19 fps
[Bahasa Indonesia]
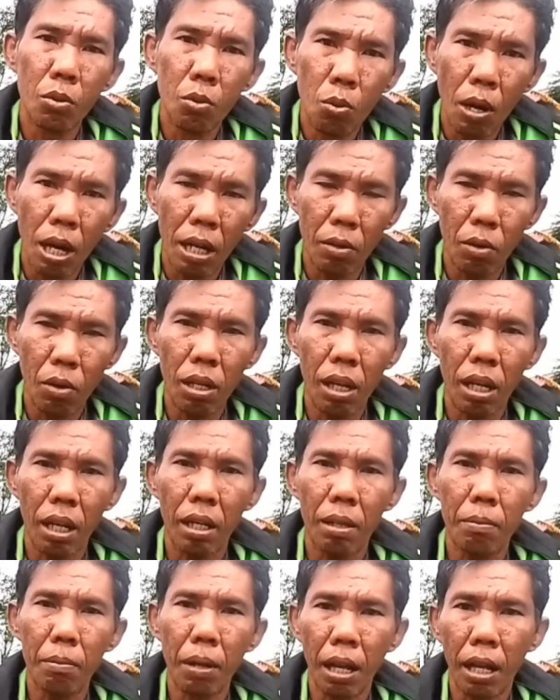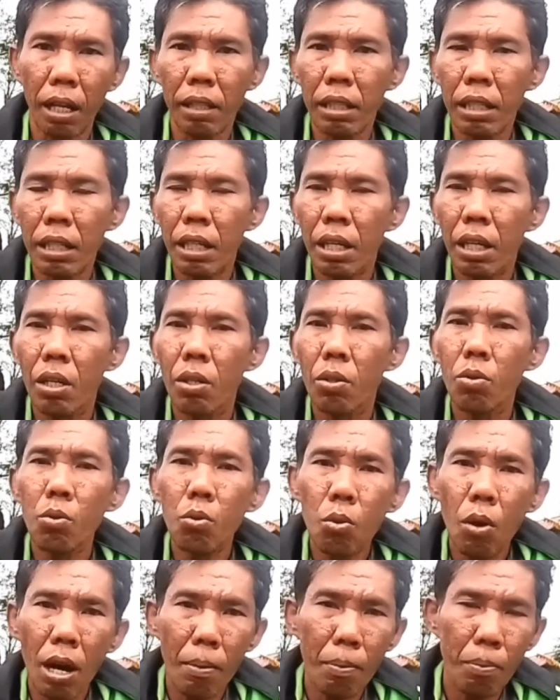2 dolar berarti
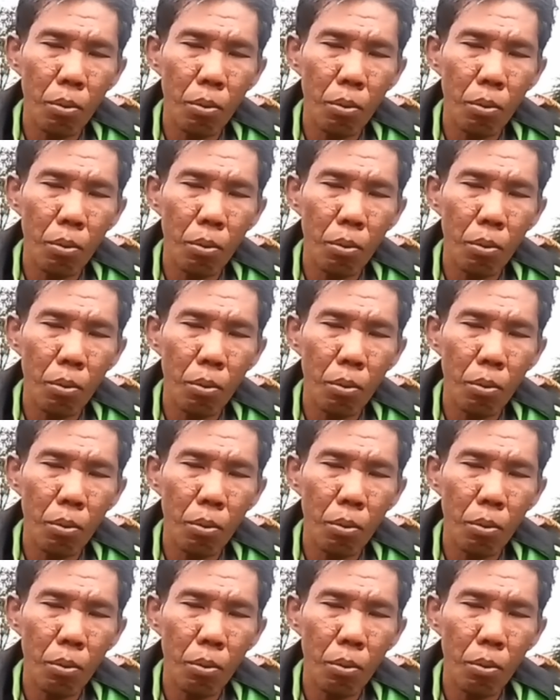28.000